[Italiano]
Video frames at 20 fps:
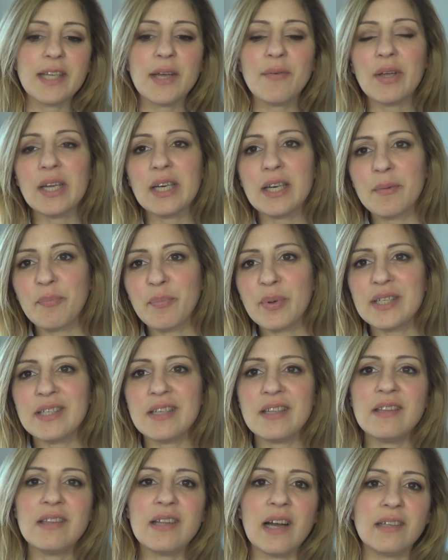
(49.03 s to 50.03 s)
dai vari
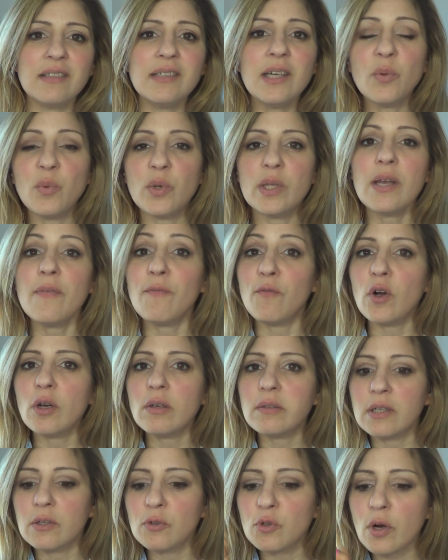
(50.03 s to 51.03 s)
rappresentanti e quindi a
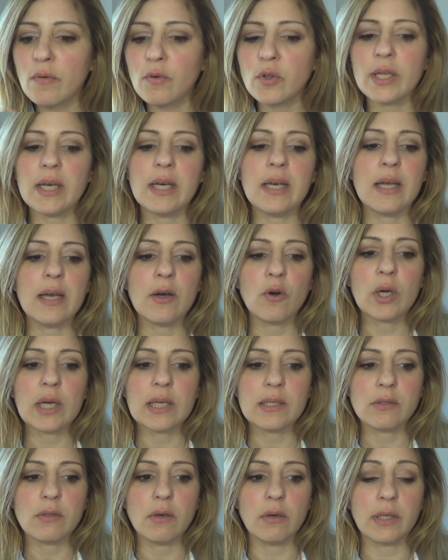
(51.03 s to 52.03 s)
volte trovo delle
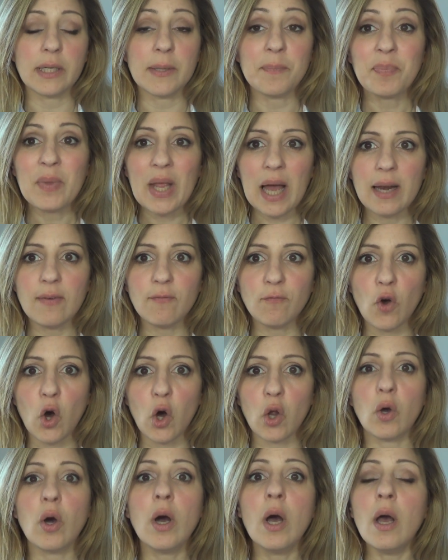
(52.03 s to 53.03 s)
occasioni al
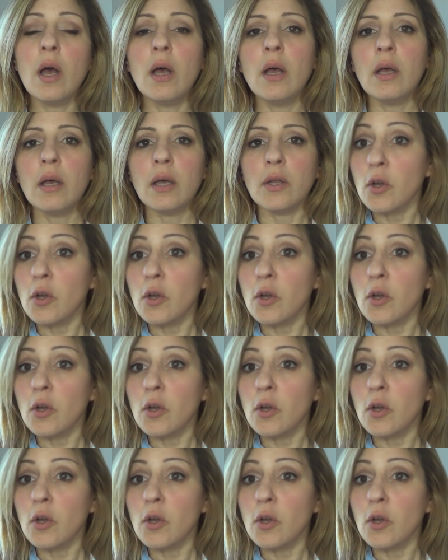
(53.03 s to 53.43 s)
volo